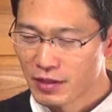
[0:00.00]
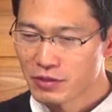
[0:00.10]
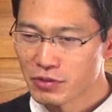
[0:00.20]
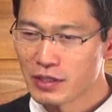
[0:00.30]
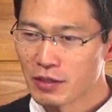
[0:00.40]

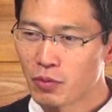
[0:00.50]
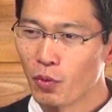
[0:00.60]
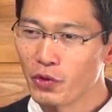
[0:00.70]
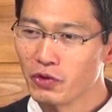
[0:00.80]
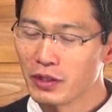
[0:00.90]
そして
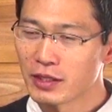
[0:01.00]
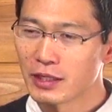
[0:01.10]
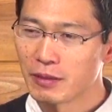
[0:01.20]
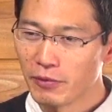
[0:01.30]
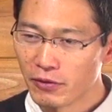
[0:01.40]
こういう
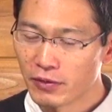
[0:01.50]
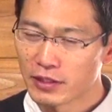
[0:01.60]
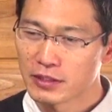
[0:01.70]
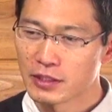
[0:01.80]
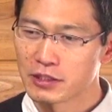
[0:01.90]
中でも
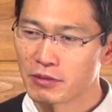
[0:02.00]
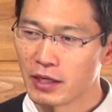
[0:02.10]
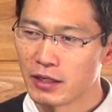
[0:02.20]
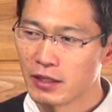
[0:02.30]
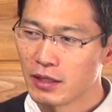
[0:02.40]
私たち
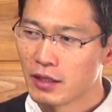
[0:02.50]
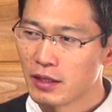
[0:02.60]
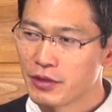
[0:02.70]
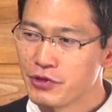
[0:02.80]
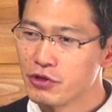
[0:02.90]
は
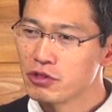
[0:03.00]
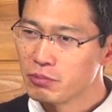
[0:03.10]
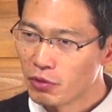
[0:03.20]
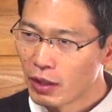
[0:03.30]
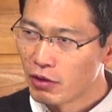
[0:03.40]

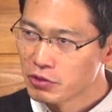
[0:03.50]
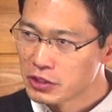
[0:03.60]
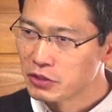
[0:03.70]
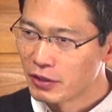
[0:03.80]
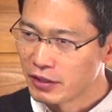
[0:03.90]
ユーモアを
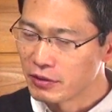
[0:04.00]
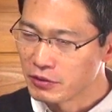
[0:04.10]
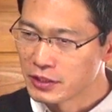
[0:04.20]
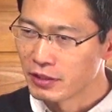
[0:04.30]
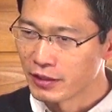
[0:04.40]
失わ
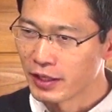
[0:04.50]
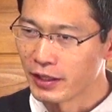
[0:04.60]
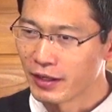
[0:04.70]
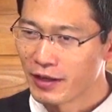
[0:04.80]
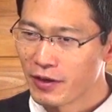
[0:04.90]
な
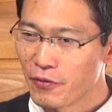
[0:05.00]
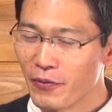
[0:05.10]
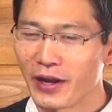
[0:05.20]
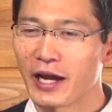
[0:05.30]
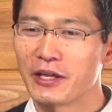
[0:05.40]
い
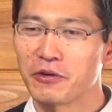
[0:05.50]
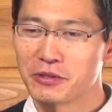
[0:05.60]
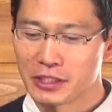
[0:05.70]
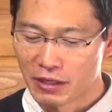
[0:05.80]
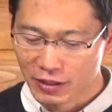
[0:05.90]
笑いを
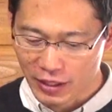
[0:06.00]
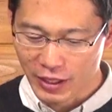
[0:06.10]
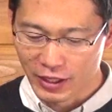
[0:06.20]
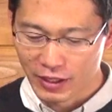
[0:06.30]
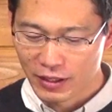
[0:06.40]
失わ
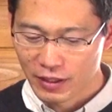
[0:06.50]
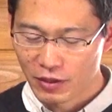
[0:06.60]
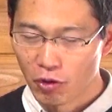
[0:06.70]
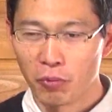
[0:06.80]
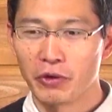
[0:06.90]
ない
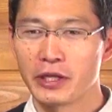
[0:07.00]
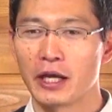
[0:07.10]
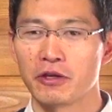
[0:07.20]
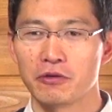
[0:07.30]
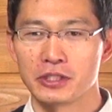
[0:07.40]
思い
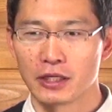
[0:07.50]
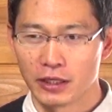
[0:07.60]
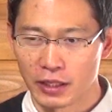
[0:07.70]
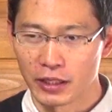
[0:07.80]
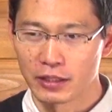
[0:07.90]
やりを失
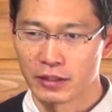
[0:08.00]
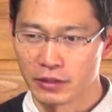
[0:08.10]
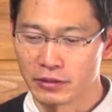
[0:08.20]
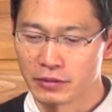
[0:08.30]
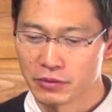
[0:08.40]
わないって
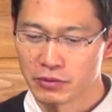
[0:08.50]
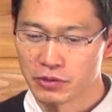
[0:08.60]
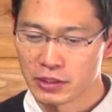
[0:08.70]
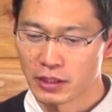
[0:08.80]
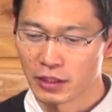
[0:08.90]
いうそうい
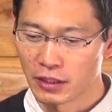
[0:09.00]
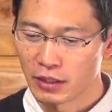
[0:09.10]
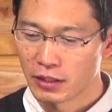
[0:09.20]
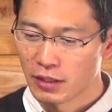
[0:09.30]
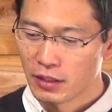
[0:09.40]
う姿勢が
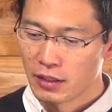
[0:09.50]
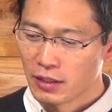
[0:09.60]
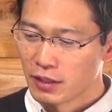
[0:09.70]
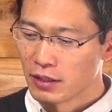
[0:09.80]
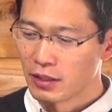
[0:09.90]
ね、
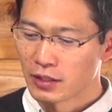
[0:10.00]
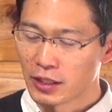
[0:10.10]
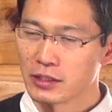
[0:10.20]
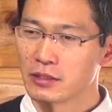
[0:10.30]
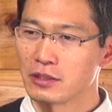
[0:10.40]
えー、
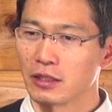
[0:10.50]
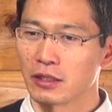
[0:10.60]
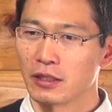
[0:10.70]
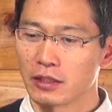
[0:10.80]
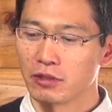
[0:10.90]
大切じゃない
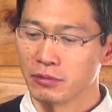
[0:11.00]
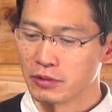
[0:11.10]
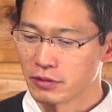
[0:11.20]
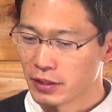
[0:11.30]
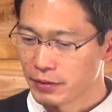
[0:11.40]
かなと思うん
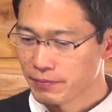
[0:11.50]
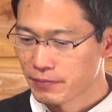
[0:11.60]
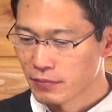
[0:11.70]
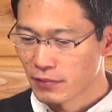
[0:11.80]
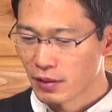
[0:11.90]
ですよね、
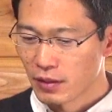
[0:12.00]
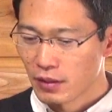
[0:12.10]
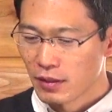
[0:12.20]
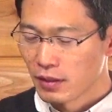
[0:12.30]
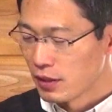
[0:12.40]

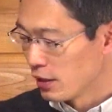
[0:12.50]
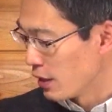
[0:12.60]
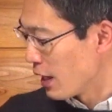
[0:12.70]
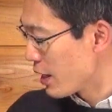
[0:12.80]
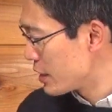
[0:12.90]

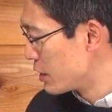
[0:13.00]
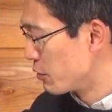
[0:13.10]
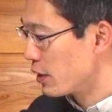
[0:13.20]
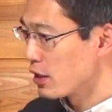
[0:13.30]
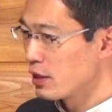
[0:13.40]
えー、嵐
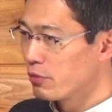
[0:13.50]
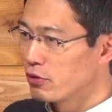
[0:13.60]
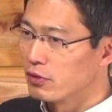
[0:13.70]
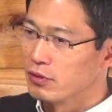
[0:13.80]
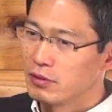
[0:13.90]
の中で
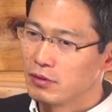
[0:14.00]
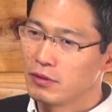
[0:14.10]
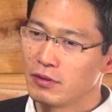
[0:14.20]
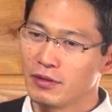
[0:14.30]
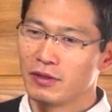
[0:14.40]
も
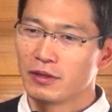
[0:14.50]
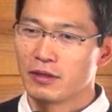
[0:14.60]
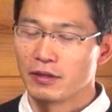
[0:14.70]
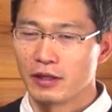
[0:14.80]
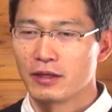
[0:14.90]

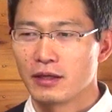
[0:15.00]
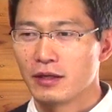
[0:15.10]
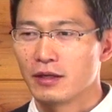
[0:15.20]
ね、